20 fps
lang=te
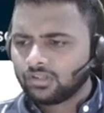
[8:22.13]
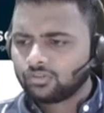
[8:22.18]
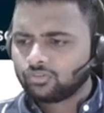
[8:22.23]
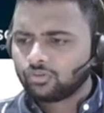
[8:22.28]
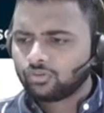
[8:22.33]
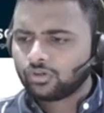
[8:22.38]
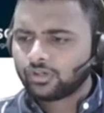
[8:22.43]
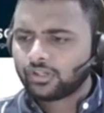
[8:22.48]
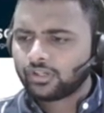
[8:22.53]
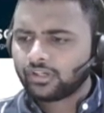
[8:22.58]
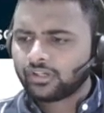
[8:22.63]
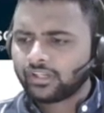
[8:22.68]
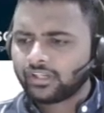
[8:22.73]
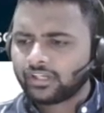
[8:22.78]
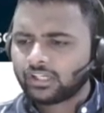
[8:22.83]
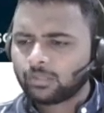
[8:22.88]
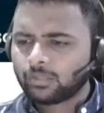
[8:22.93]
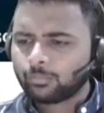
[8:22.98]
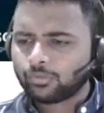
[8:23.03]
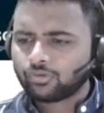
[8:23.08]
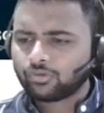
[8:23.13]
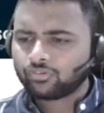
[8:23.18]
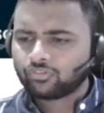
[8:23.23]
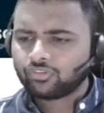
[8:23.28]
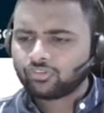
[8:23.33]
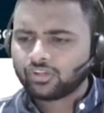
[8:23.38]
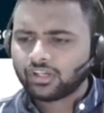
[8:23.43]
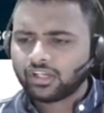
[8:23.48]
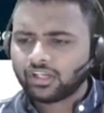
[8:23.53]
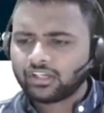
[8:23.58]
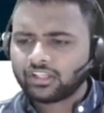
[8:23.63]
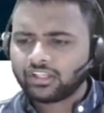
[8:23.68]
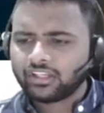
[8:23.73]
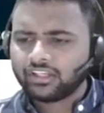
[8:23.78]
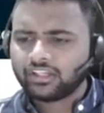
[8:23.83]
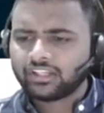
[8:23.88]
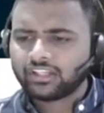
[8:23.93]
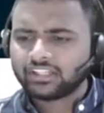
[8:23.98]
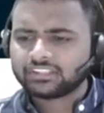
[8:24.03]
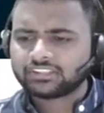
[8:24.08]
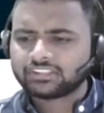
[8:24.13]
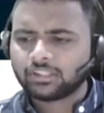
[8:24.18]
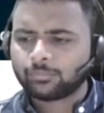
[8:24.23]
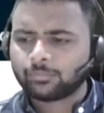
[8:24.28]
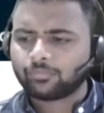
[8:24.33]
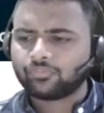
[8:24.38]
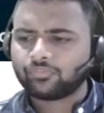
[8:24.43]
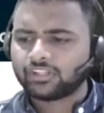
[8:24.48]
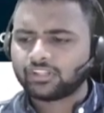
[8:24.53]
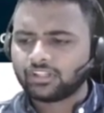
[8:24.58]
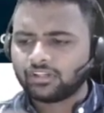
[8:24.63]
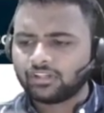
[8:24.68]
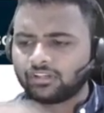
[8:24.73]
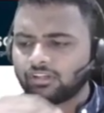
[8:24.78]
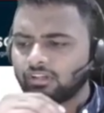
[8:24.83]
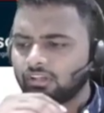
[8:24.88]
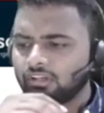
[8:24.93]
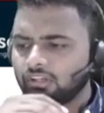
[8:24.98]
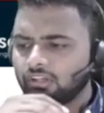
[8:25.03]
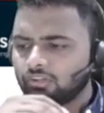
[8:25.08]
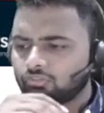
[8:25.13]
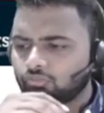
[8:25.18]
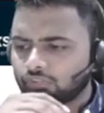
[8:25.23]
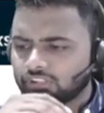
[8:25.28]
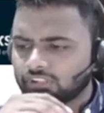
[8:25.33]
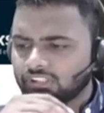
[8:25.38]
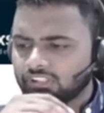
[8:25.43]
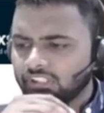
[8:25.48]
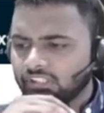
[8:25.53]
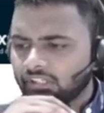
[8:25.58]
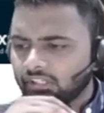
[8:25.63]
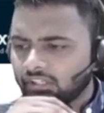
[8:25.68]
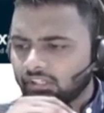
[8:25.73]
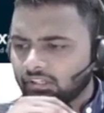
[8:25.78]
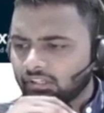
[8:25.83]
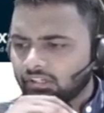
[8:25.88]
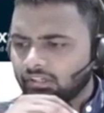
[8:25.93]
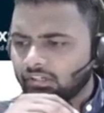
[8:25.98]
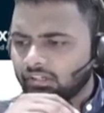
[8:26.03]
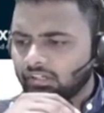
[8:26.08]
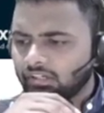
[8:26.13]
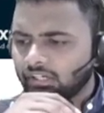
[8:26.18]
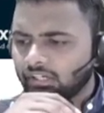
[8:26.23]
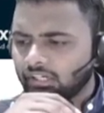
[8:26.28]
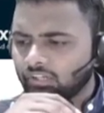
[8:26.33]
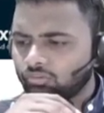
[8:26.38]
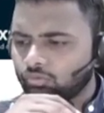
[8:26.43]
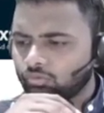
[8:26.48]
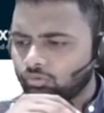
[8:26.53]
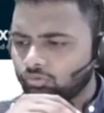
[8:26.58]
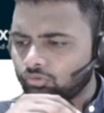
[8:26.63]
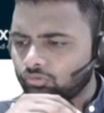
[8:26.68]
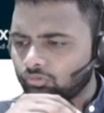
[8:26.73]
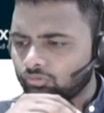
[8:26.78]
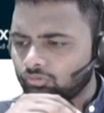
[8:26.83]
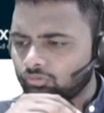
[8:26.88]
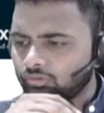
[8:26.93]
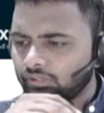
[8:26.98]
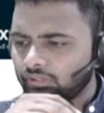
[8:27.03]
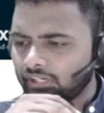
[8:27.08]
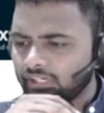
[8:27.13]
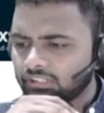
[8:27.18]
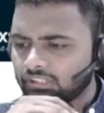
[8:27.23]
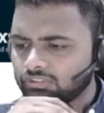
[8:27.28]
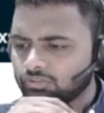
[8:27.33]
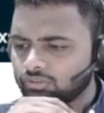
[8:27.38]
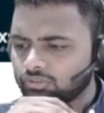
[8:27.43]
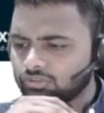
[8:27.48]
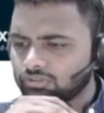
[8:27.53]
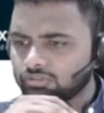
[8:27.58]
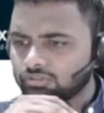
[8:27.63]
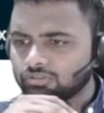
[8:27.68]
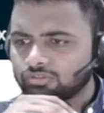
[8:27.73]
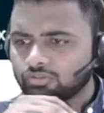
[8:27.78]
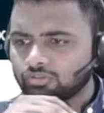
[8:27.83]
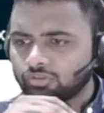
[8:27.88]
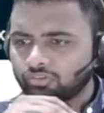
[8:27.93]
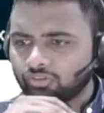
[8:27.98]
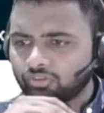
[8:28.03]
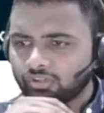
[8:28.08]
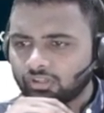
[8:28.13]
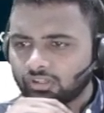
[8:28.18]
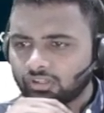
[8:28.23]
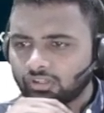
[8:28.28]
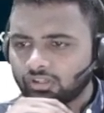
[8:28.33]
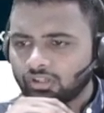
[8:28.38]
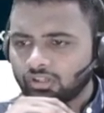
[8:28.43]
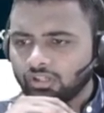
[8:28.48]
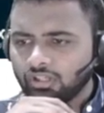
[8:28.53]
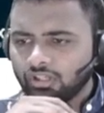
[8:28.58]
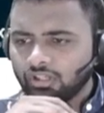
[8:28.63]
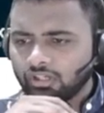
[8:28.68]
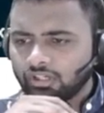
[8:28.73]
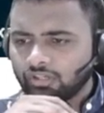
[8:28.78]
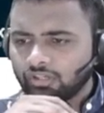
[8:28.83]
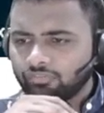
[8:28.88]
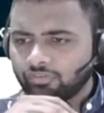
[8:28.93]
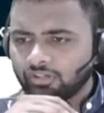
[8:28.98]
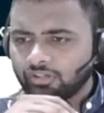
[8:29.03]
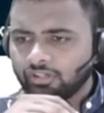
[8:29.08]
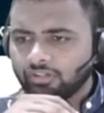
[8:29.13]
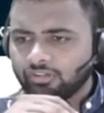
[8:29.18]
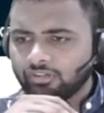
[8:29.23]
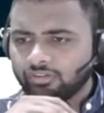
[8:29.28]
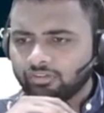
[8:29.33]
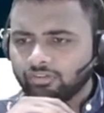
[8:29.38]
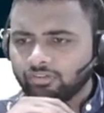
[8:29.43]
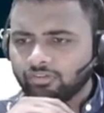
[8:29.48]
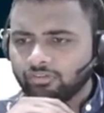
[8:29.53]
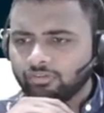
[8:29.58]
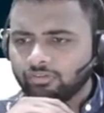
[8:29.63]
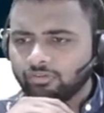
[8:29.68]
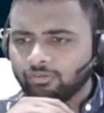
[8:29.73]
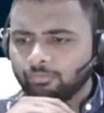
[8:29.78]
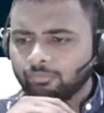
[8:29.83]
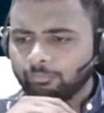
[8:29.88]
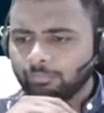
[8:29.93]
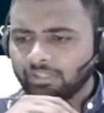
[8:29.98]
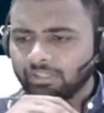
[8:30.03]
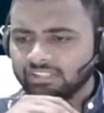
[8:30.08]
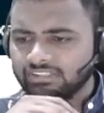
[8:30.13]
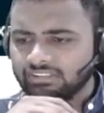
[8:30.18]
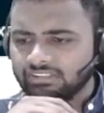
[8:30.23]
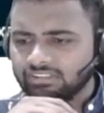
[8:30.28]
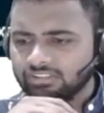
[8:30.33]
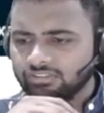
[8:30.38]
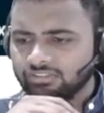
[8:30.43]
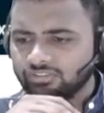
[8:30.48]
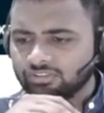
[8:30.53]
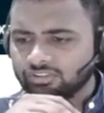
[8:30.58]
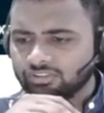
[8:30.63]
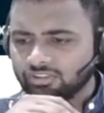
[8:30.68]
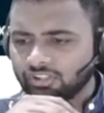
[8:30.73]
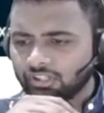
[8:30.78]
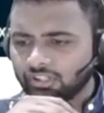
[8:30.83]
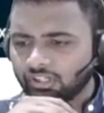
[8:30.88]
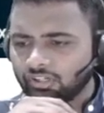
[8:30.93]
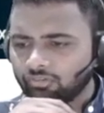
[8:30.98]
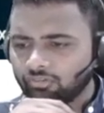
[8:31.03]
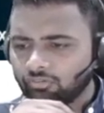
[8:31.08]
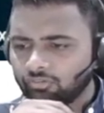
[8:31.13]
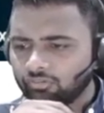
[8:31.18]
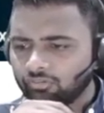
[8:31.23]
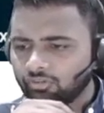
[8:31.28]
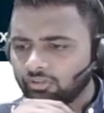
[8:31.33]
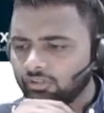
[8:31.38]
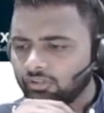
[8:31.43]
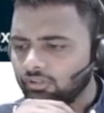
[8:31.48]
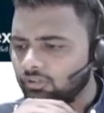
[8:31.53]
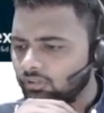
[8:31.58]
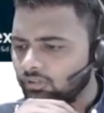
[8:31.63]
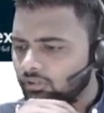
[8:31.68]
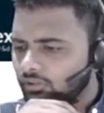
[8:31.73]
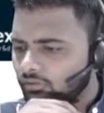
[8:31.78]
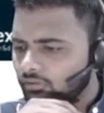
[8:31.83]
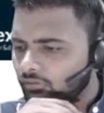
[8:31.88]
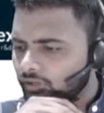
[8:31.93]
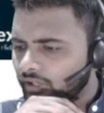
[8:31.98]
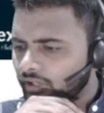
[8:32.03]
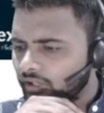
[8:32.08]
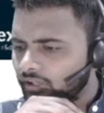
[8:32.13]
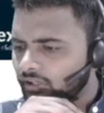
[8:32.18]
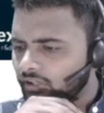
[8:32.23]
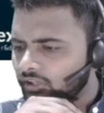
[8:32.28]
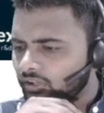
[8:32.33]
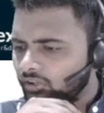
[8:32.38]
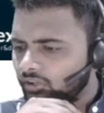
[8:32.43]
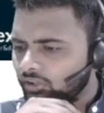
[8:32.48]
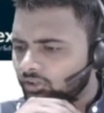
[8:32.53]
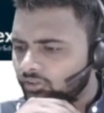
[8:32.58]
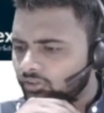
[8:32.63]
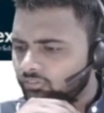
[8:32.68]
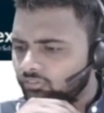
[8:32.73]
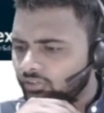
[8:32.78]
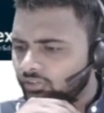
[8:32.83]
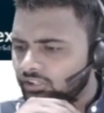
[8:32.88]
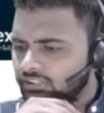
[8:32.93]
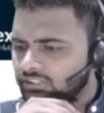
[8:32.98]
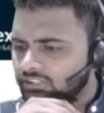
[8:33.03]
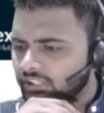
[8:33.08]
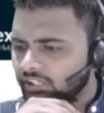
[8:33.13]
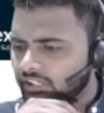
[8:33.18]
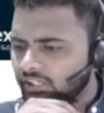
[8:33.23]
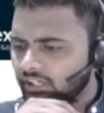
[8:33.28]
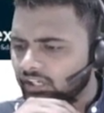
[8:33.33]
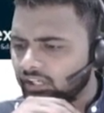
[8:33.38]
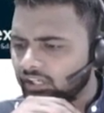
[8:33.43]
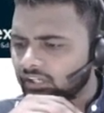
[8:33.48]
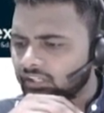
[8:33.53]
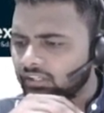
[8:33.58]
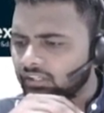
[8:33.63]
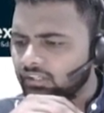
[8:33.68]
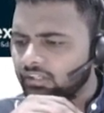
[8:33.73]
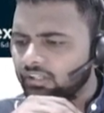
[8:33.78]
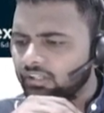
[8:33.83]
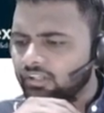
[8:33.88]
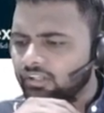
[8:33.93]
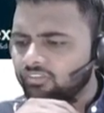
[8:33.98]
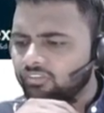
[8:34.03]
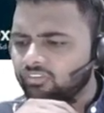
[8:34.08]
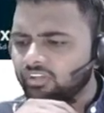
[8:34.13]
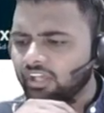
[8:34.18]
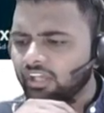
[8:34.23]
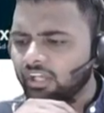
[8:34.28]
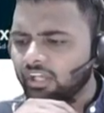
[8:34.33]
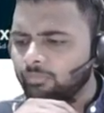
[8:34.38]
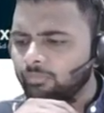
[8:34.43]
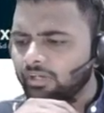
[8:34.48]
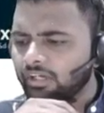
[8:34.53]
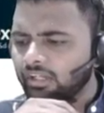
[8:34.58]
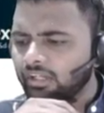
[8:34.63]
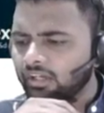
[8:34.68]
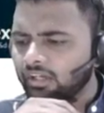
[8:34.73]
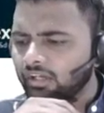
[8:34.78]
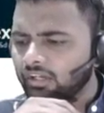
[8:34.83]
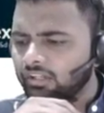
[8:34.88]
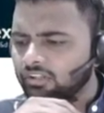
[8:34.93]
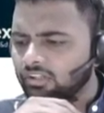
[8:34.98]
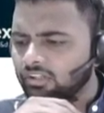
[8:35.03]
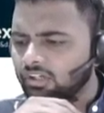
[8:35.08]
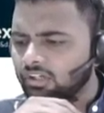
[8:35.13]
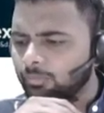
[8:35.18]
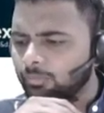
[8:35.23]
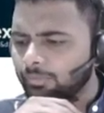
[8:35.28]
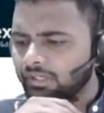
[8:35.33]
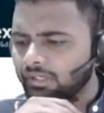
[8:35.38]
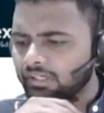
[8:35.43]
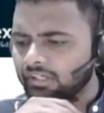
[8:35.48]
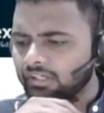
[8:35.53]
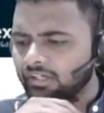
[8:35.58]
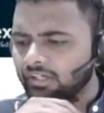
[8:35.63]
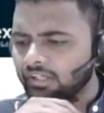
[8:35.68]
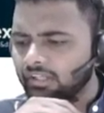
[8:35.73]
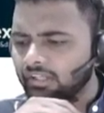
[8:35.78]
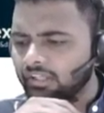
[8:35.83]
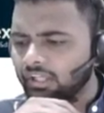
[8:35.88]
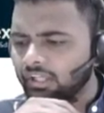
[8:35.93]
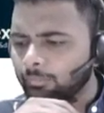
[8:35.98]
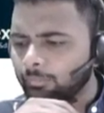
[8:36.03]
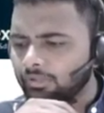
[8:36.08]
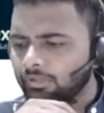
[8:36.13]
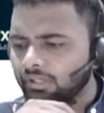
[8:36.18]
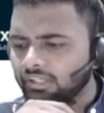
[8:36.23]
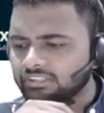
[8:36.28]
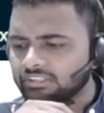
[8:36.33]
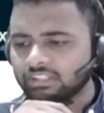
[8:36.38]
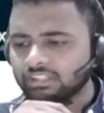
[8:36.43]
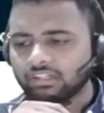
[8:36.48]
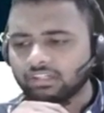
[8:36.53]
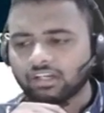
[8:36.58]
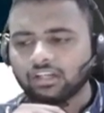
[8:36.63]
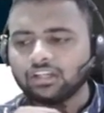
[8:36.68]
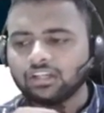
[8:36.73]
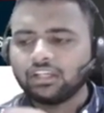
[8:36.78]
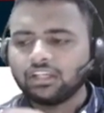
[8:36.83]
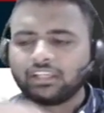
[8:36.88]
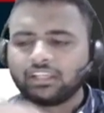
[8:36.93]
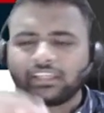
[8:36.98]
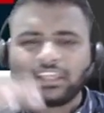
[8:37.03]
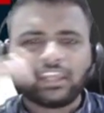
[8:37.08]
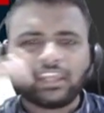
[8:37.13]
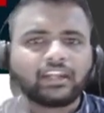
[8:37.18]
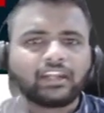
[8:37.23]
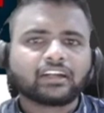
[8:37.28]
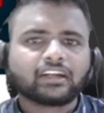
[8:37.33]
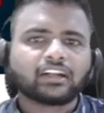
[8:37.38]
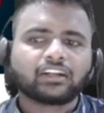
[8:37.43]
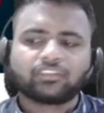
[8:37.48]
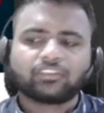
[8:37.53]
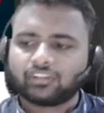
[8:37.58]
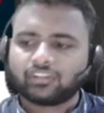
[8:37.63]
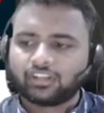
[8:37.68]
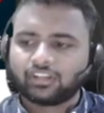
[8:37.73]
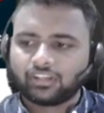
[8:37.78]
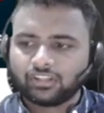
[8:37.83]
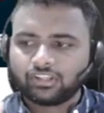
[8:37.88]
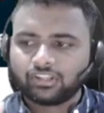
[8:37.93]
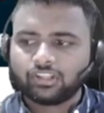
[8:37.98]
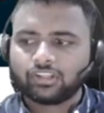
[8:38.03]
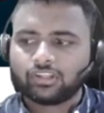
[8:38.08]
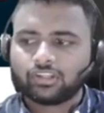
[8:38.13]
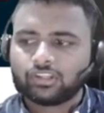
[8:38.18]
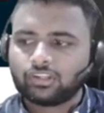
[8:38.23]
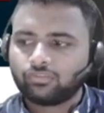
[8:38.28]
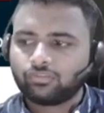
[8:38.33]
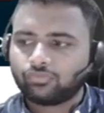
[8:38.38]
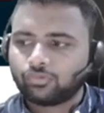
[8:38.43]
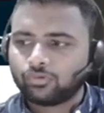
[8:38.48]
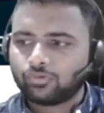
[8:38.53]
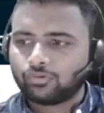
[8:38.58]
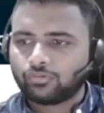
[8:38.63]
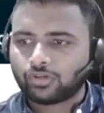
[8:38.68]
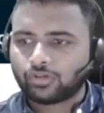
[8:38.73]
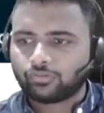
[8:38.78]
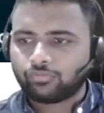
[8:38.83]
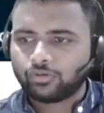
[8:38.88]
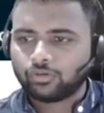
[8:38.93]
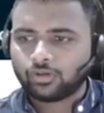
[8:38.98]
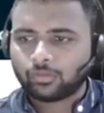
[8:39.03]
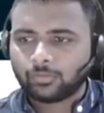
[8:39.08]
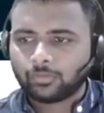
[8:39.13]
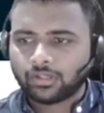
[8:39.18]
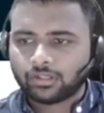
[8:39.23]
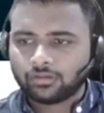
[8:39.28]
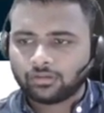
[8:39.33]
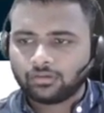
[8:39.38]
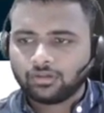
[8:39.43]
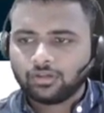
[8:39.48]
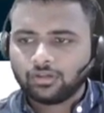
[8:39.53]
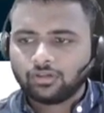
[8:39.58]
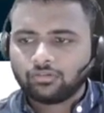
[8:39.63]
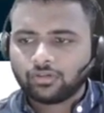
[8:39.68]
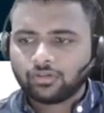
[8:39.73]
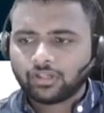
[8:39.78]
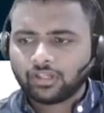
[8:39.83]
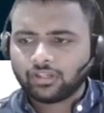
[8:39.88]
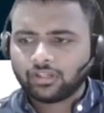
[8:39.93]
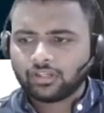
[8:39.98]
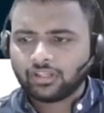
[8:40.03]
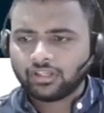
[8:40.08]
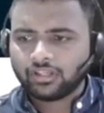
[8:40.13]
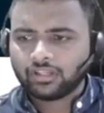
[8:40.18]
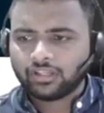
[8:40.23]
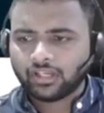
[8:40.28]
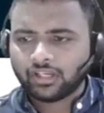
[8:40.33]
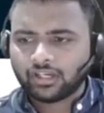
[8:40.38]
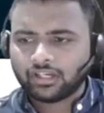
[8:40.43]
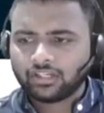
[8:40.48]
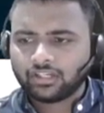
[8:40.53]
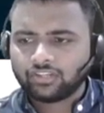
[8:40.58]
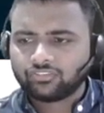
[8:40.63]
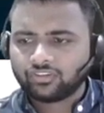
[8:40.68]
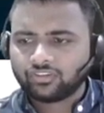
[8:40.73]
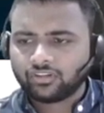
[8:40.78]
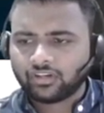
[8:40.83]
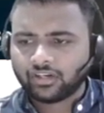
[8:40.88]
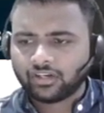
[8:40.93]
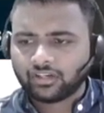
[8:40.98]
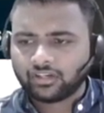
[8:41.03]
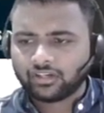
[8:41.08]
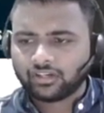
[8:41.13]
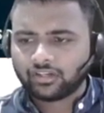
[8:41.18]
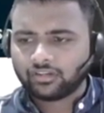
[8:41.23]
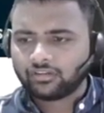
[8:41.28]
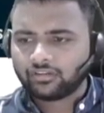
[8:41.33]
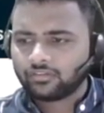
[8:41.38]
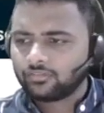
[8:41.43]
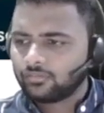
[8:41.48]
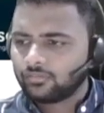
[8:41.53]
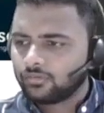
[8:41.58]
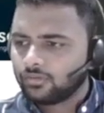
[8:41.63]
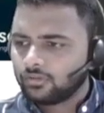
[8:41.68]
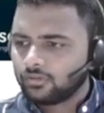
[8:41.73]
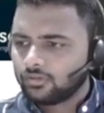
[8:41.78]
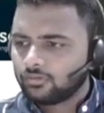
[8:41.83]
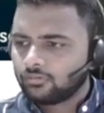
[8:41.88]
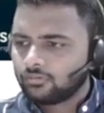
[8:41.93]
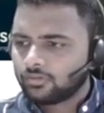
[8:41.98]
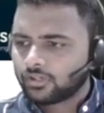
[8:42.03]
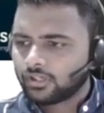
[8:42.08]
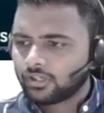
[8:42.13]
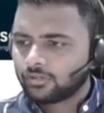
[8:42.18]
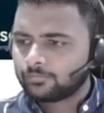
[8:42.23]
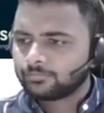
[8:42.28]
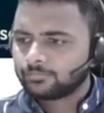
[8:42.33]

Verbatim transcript: చూడండి డేటా ప్రాసెసింగ్ అండ్ ఈటీఎల్ స్టెప్ విత్ ఇన్ ఫస్ట్ ఏంటంటే డేటా సోర్స్ డేటా స్టోర్స్ సోర్స్ ఏంటి డిఫరెంట్ uh, ప్లేసెస్ నుంచి వచ్చింది డేటా సోర్స్ అయితే ఓకే uh, సేల్స్ డేటా కానీ సిఆర్ఎం డేటా కానీ థర్డ్ పార్టీ డేటా ఈఆర్పి ఎక్సెట్రా ఏ డేటా నుంచైనా ఇది ఇది ఫ్లో వర్క్ ఫ్లో అనమాట ఓకే ఏ ఎక్కడి నుంచైనా రానియండి ఓకే